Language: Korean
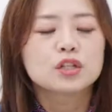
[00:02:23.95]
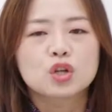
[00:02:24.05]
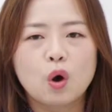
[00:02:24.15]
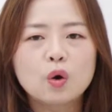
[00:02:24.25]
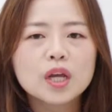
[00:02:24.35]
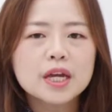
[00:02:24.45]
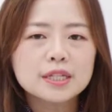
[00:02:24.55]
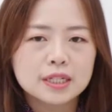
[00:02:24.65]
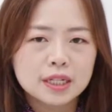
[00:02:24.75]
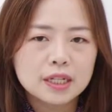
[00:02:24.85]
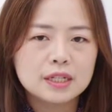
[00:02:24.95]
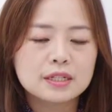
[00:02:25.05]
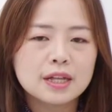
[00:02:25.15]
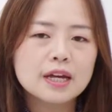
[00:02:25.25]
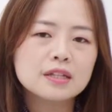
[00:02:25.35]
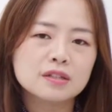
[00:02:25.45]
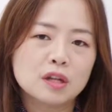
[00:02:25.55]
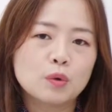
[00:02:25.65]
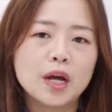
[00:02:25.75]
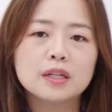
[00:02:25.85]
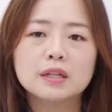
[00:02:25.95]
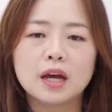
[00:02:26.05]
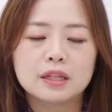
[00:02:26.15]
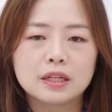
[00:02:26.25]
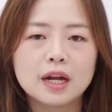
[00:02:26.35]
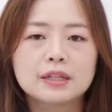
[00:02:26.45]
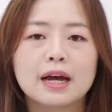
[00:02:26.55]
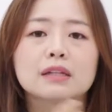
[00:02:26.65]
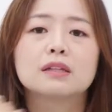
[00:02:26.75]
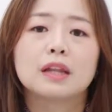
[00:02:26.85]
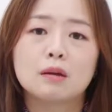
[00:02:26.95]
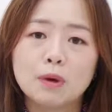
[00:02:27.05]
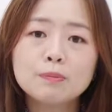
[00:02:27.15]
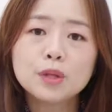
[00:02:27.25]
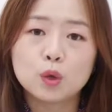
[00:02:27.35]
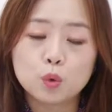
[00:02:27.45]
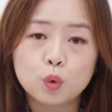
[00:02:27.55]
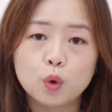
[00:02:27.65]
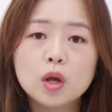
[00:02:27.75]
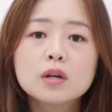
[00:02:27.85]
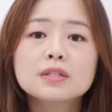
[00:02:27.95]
정해진 사이즈대로 하는 게 아니라 나는 내 맘대로